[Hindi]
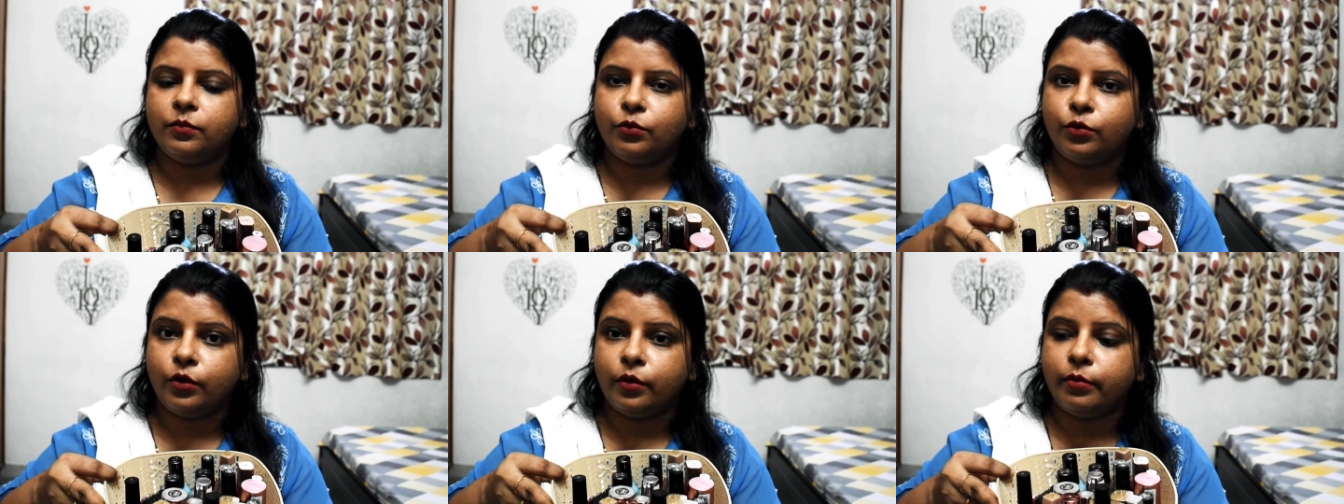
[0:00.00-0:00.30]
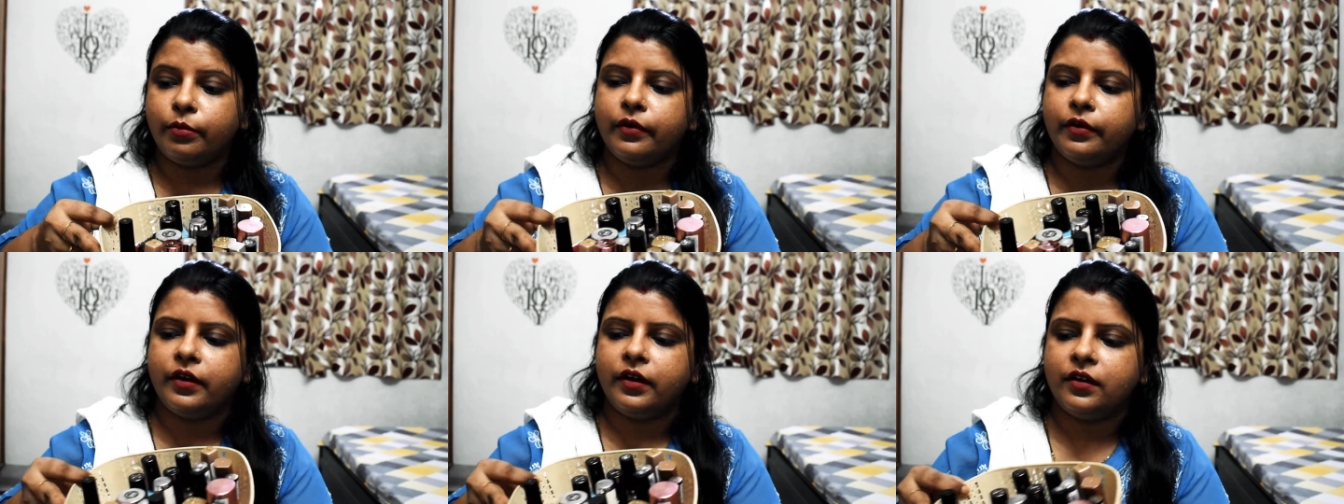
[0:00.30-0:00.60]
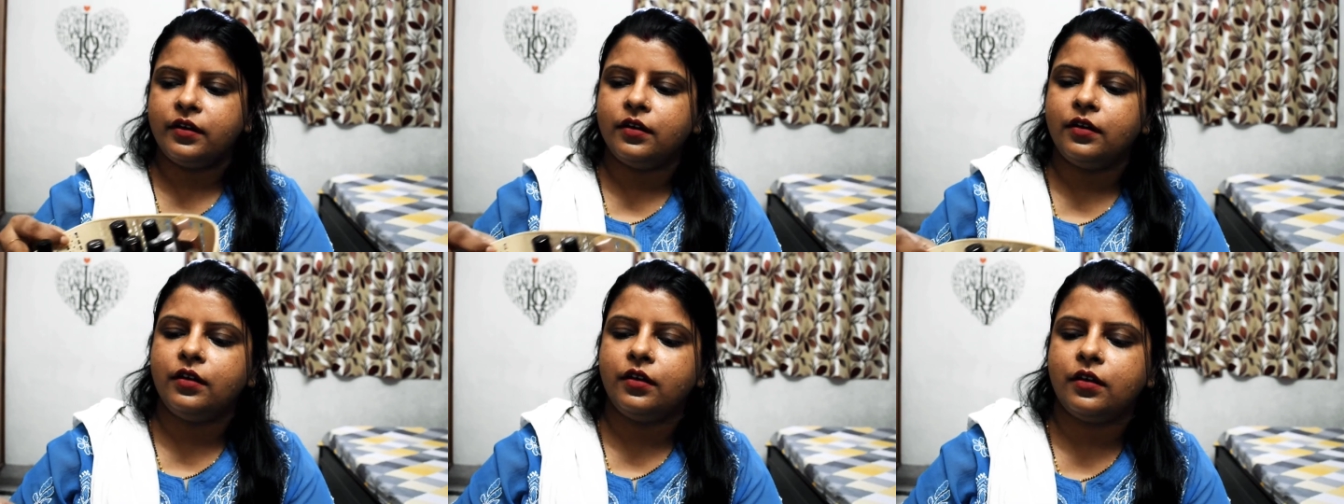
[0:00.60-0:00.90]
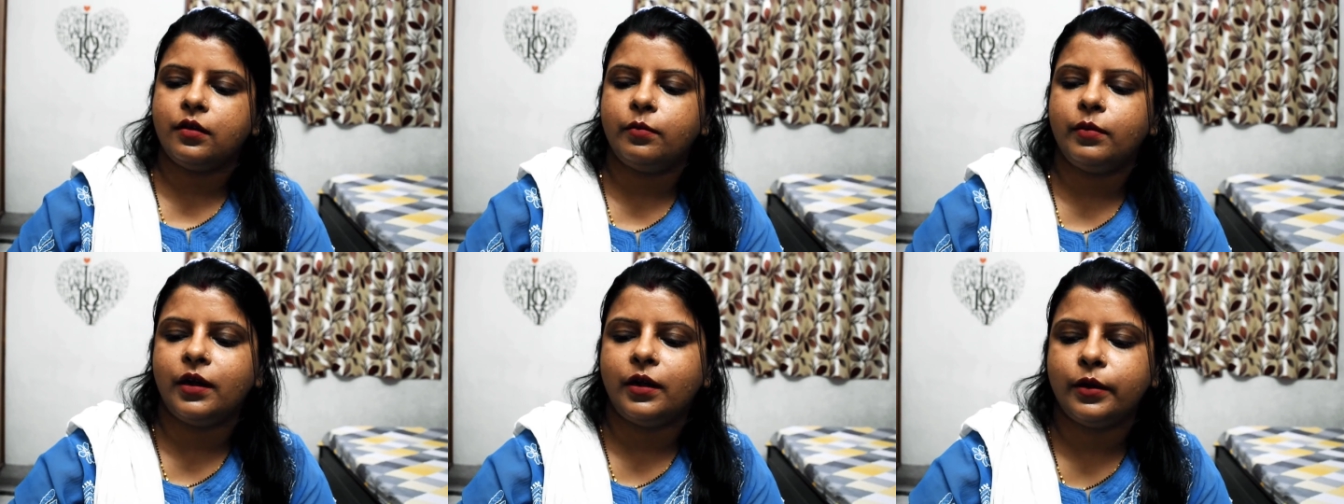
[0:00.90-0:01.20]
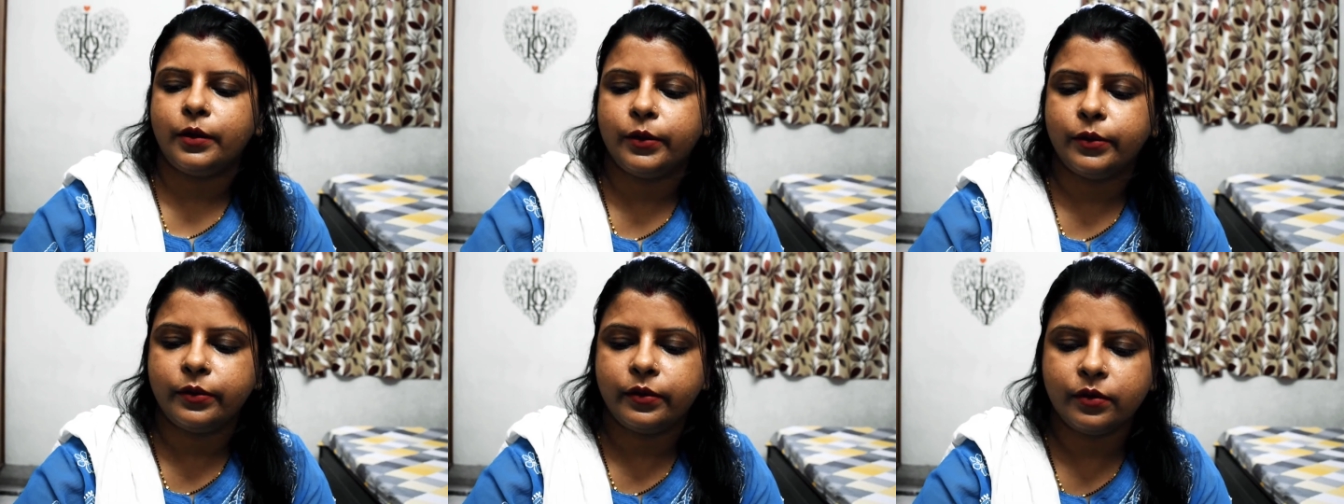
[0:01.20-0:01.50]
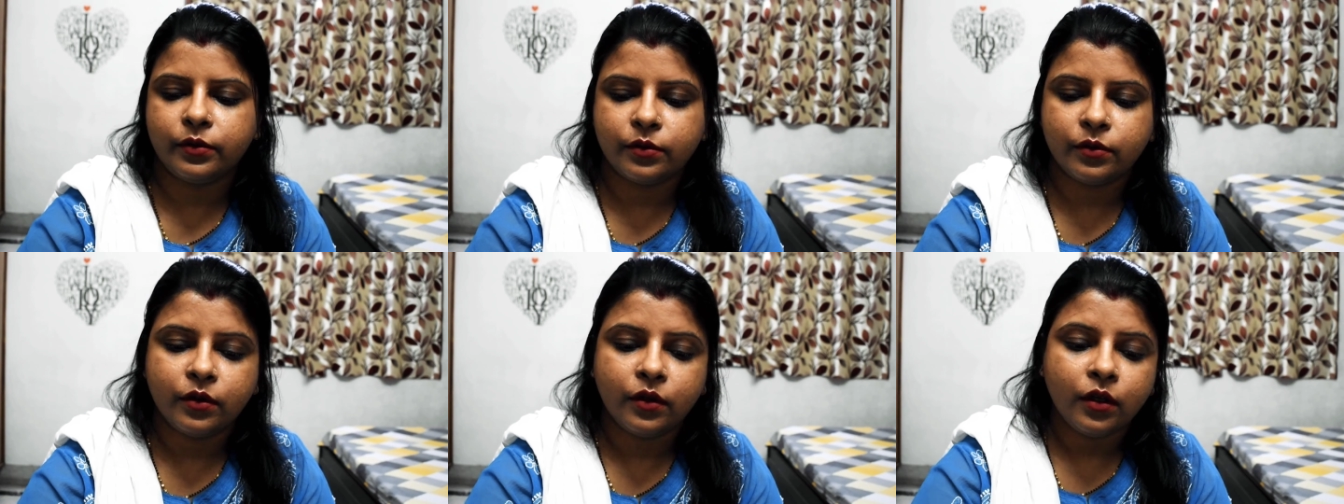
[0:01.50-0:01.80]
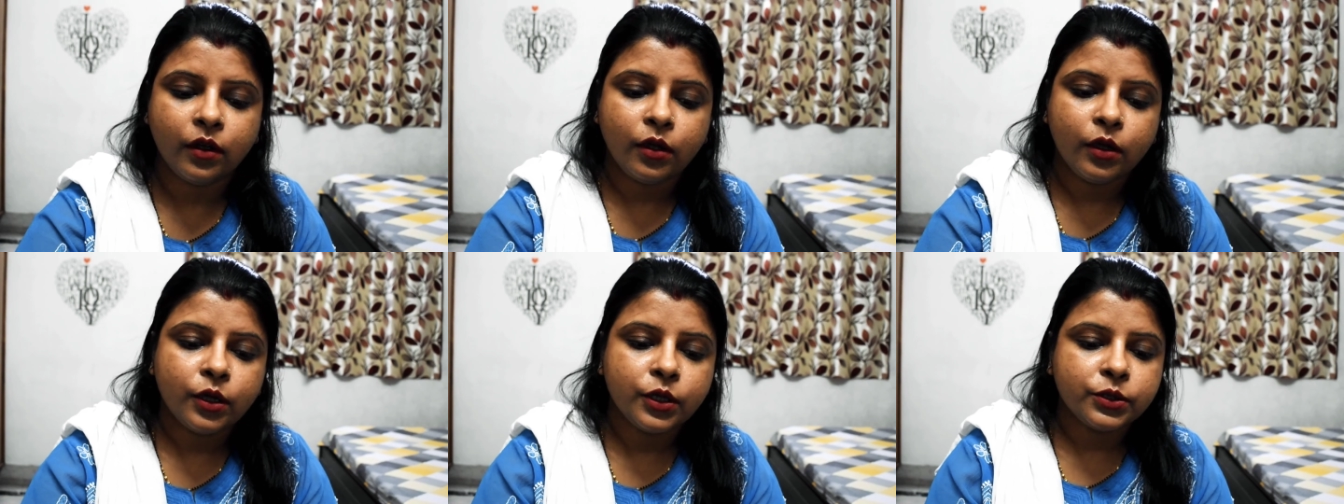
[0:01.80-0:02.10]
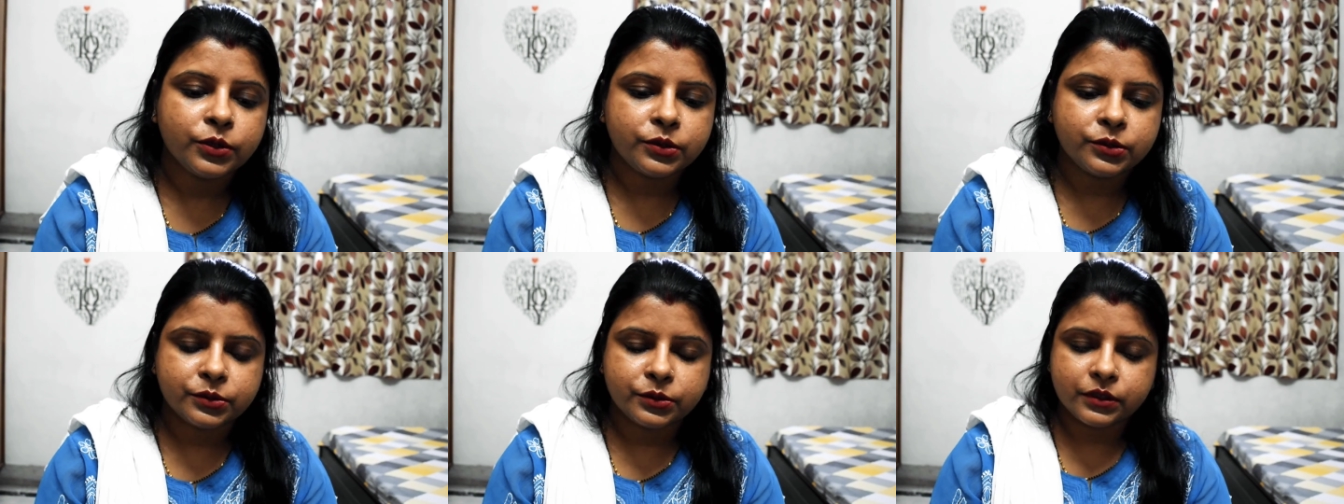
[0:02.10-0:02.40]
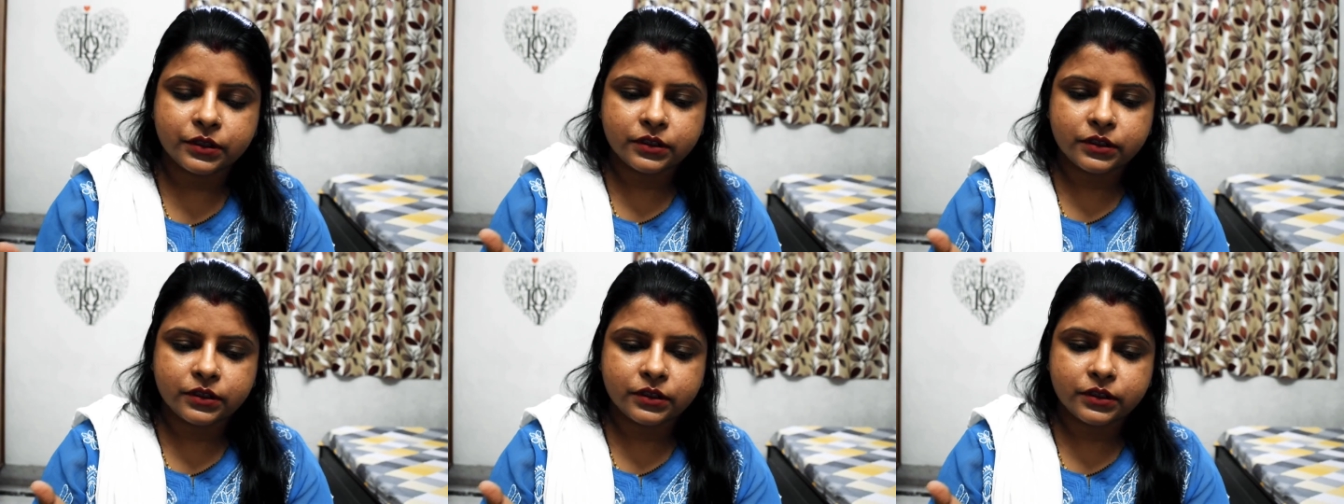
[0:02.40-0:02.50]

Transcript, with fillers: पूरा बकेट ही लेकर बैठी हुई तो